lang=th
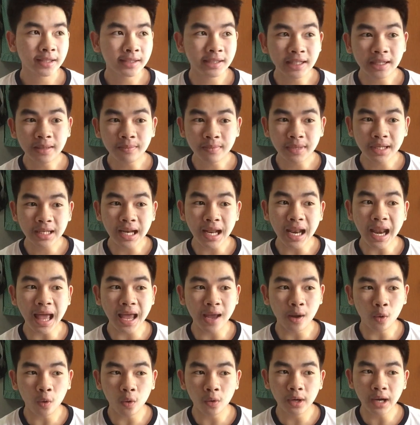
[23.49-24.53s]
ซึ่งมีหลา
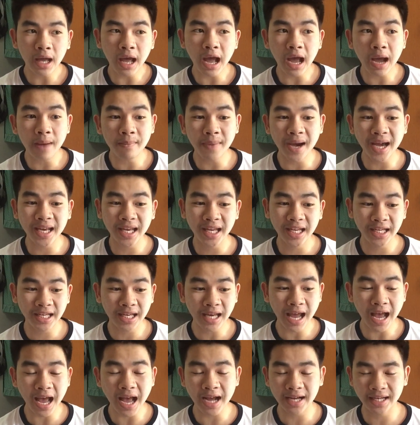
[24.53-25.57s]
ยๆคนถามมาใน
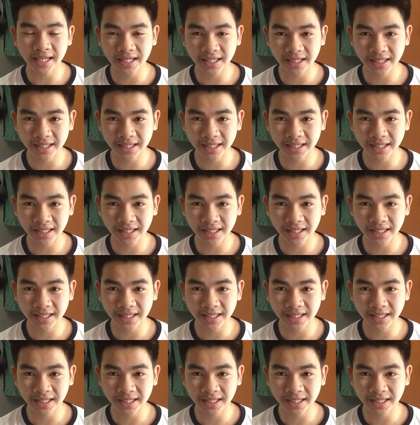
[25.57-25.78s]
ทาง